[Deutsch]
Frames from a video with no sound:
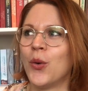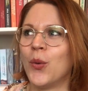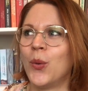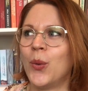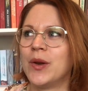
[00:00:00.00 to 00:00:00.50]

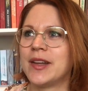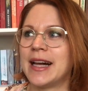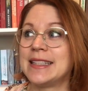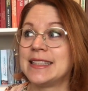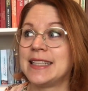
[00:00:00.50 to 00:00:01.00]
Und
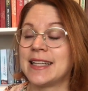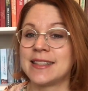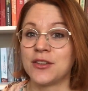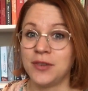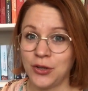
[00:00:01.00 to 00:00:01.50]
als ich
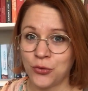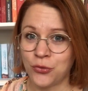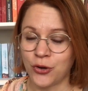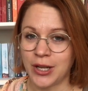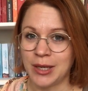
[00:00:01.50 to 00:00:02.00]
jetzt das Video
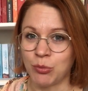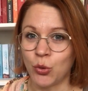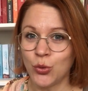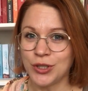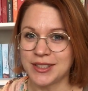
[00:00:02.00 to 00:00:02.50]
von der lieben
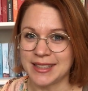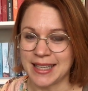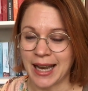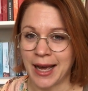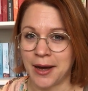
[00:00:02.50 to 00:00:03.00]
Ruth
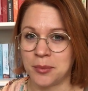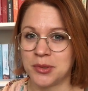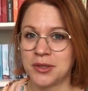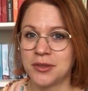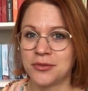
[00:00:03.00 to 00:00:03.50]
gesehen
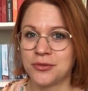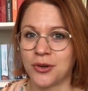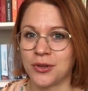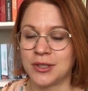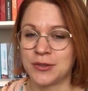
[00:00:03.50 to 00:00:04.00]
habe,
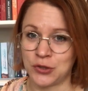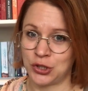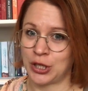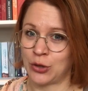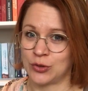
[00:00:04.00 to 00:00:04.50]
von
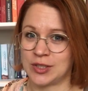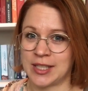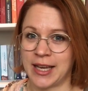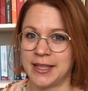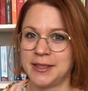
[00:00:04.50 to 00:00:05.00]
zwischen 1000
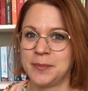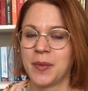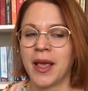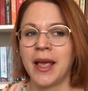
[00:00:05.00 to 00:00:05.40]
Zeilen,